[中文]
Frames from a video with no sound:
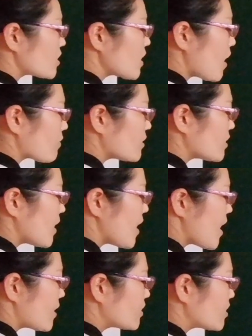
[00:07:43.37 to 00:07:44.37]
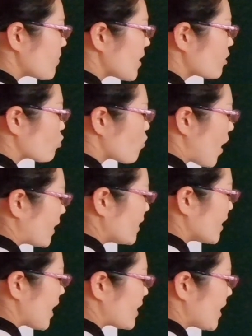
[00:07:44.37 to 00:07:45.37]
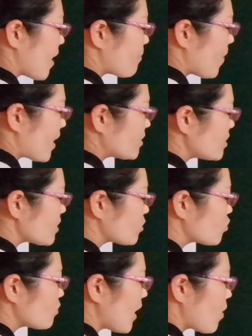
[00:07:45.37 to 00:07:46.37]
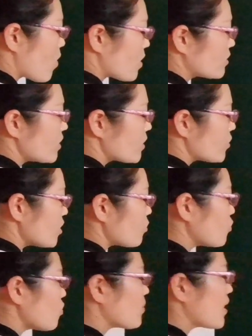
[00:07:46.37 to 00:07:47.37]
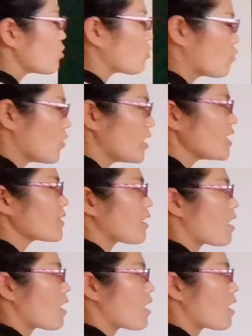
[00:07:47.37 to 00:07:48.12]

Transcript: 上伸，这边短一点。你看，把这个重量往这个右右边挪一点